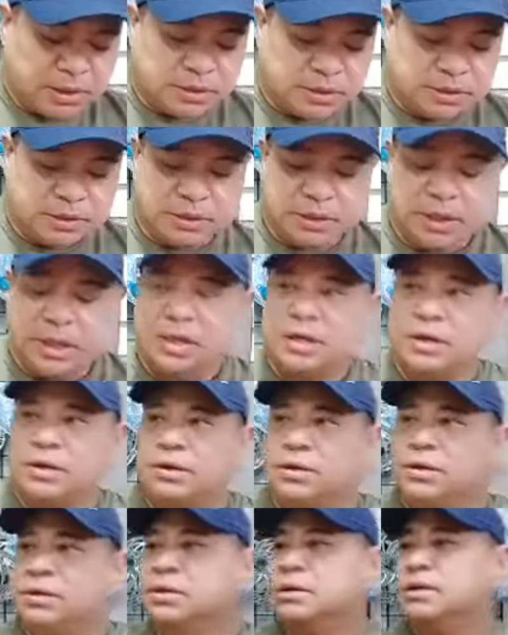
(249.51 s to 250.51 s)
So, thank
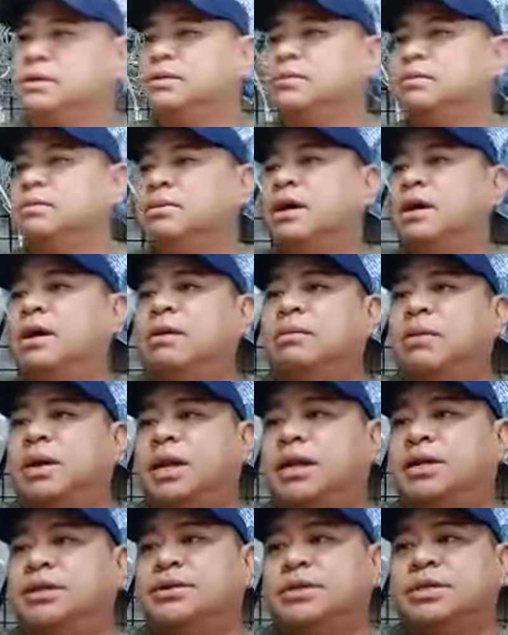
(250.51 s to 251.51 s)
you. Oh, ah,
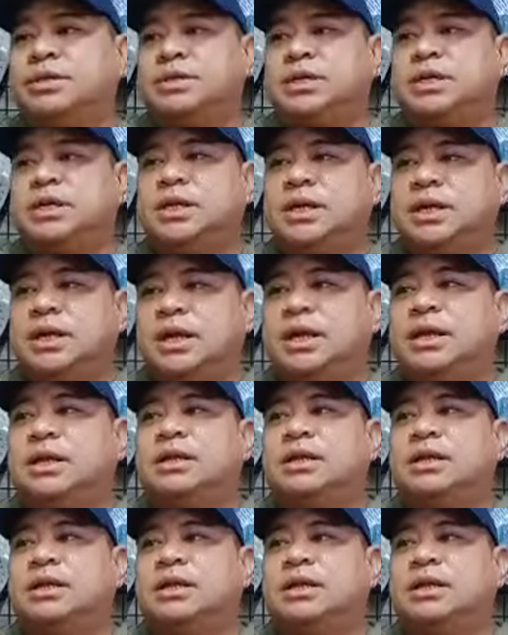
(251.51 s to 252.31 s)
Manay Josie. Ayan.